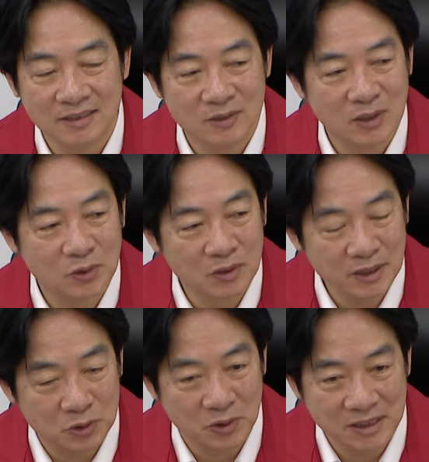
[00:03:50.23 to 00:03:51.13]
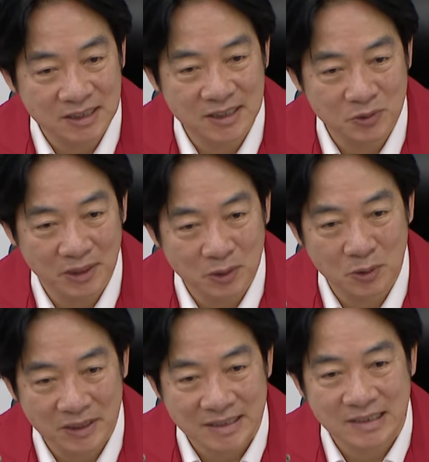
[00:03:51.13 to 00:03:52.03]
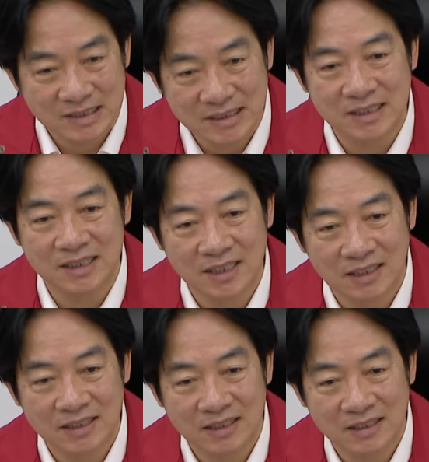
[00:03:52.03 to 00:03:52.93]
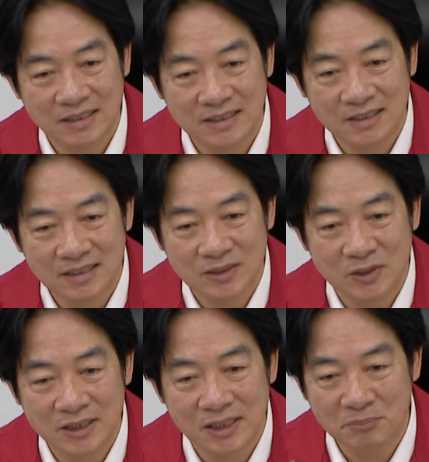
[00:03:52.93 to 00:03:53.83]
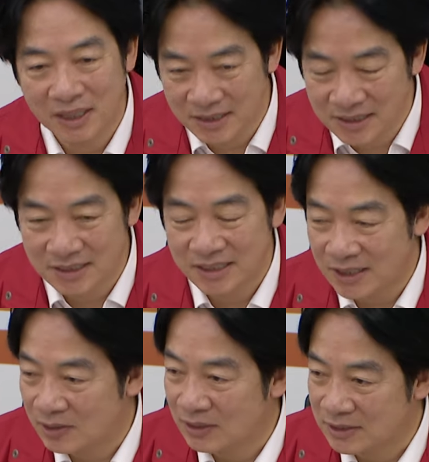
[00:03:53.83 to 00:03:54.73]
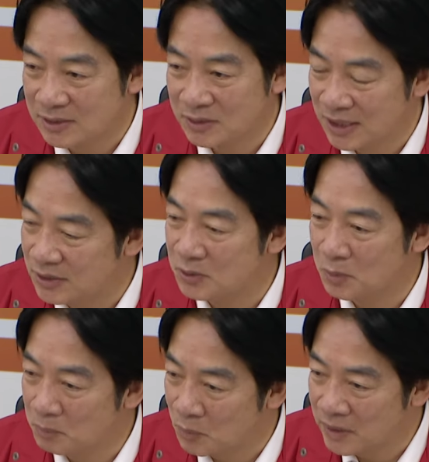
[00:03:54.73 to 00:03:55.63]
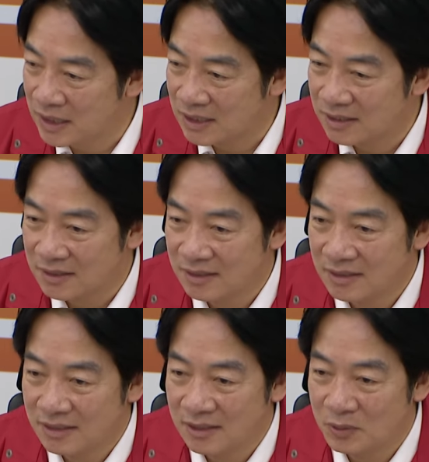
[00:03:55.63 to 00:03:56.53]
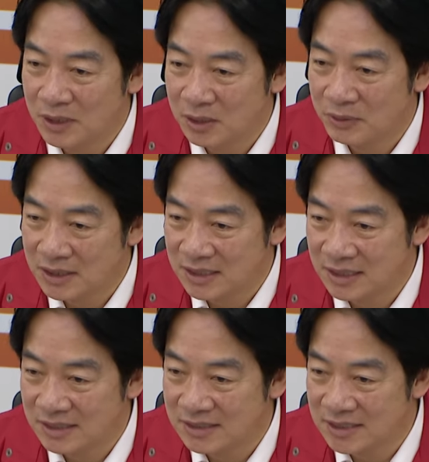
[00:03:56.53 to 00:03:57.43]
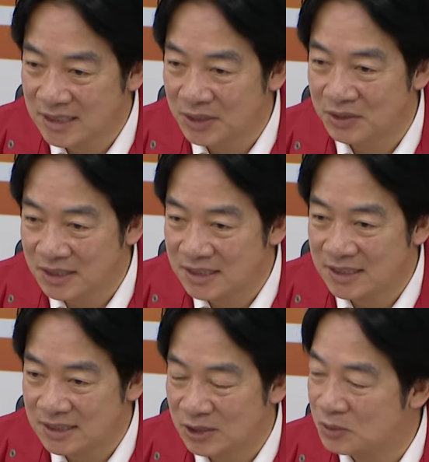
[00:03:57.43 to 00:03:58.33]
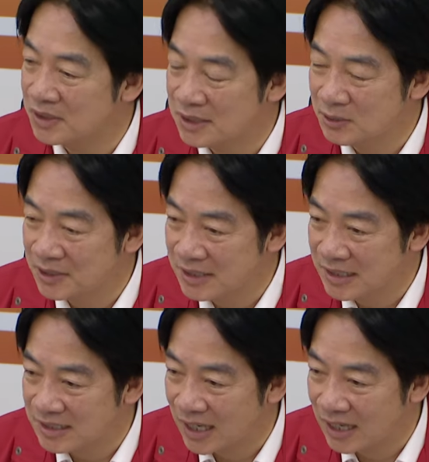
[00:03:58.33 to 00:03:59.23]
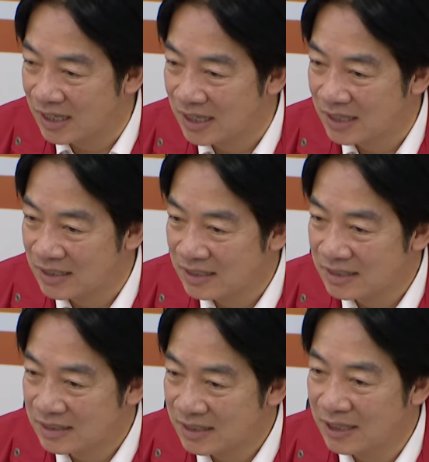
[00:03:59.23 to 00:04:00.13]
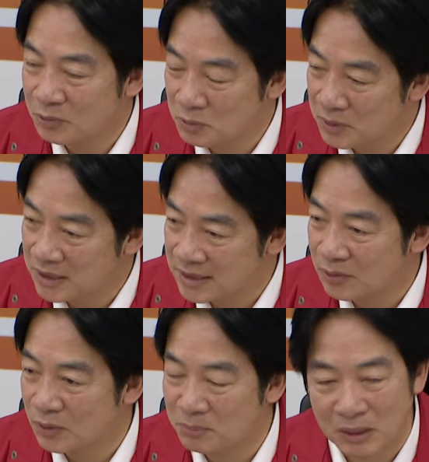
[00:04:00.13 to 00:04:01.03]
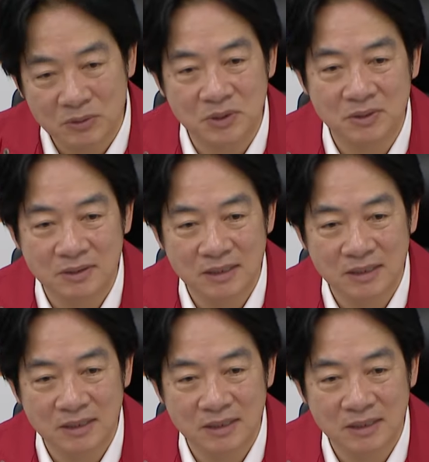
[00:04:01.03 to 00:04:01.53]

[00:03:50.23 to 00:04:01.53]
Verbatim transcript: 所以对水资源都很珍惜啊。所以在面临这个情况的时候，也许我们会，会会基于珍惜水资源的立场，态度会相对保守。